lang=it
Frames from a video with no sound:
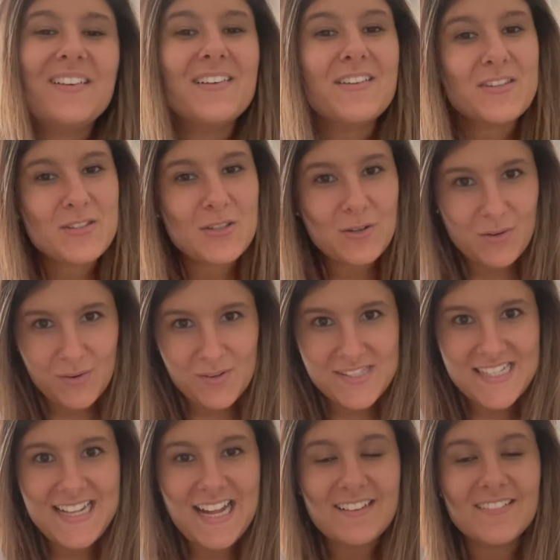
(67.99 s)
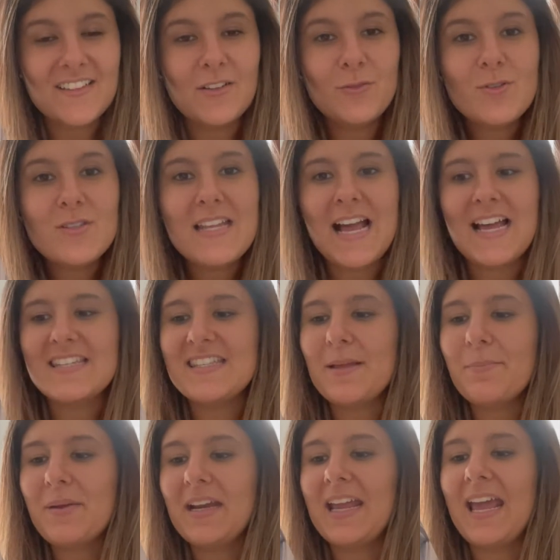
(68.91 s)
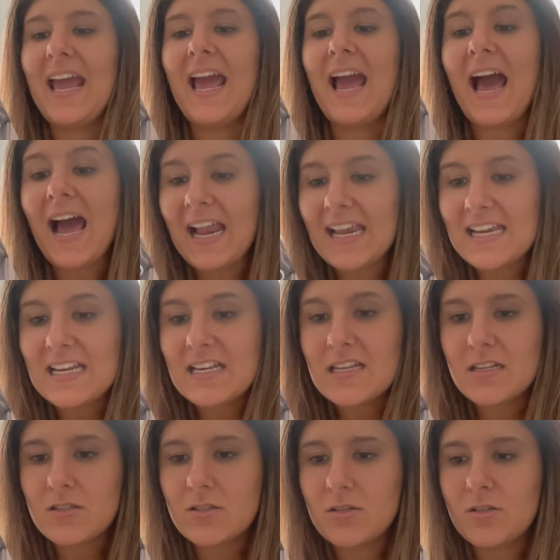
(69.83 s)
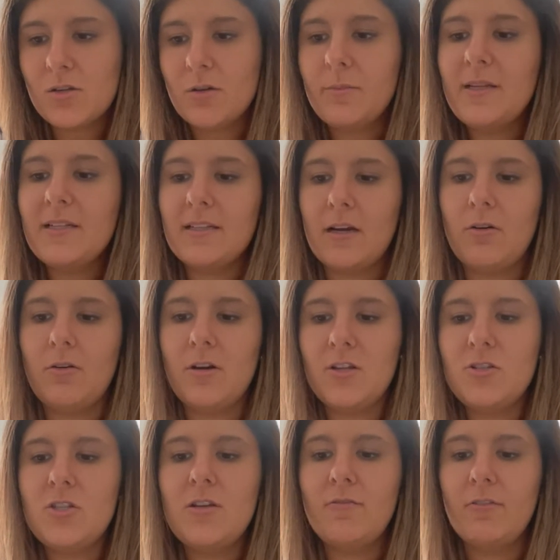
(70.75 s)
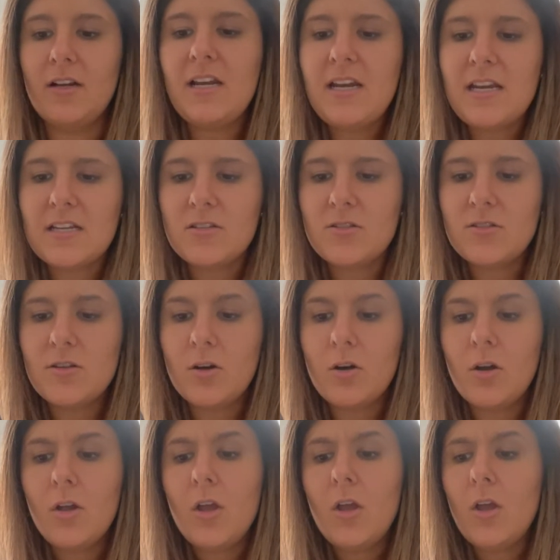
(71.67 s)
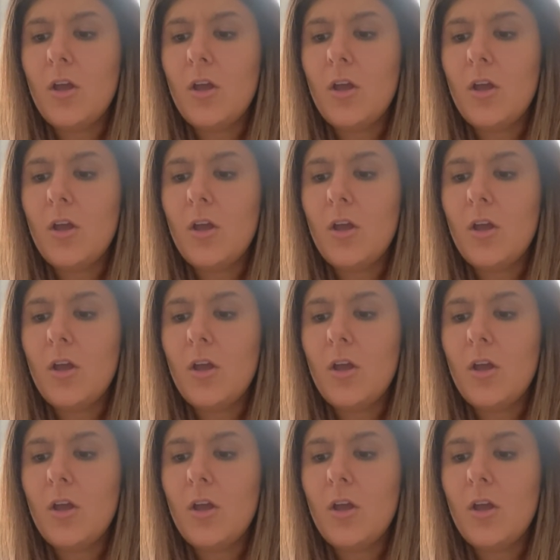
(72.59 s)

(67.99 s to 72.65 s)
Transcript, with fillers: non sono così tanto entusiasta perché all'inizio, mentre lo leggevo all'inizio,